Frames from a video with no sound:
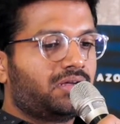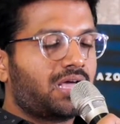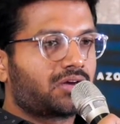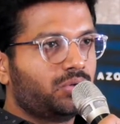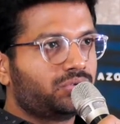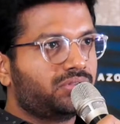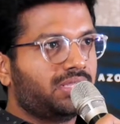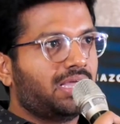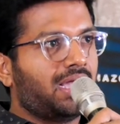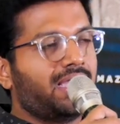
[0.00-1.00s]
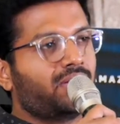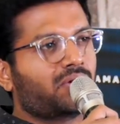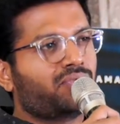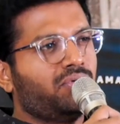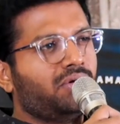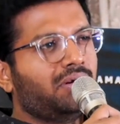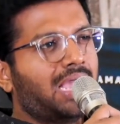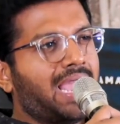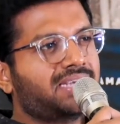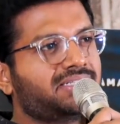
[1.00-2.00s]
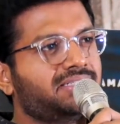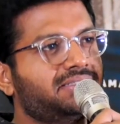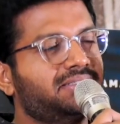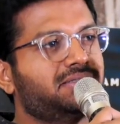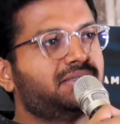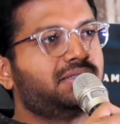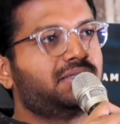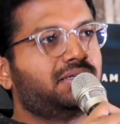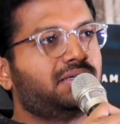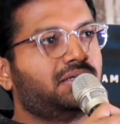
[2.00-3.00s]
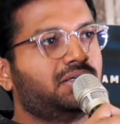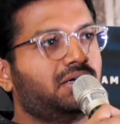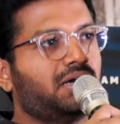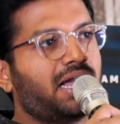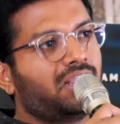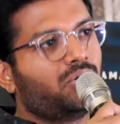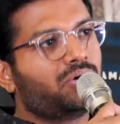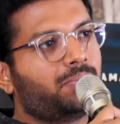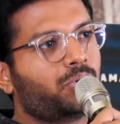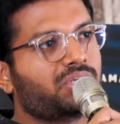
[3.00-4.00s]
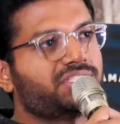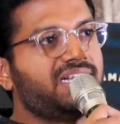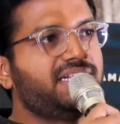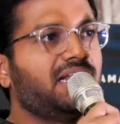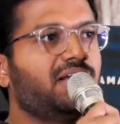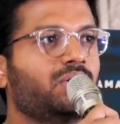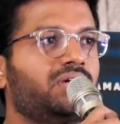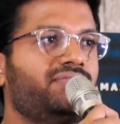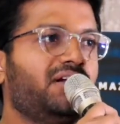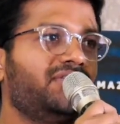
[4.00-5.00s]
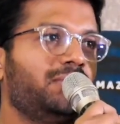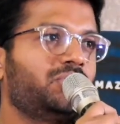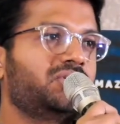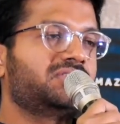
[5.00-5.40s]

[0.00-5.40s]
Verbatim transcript: నాకు గుర్తుంది ఆయన ఒక ఫుల్ యాక్షన్ హైలో ఉన్నప్పుడు ఒక చంటి లాంటి ఒక డిఫరెంట్ ఫిల్మ్తో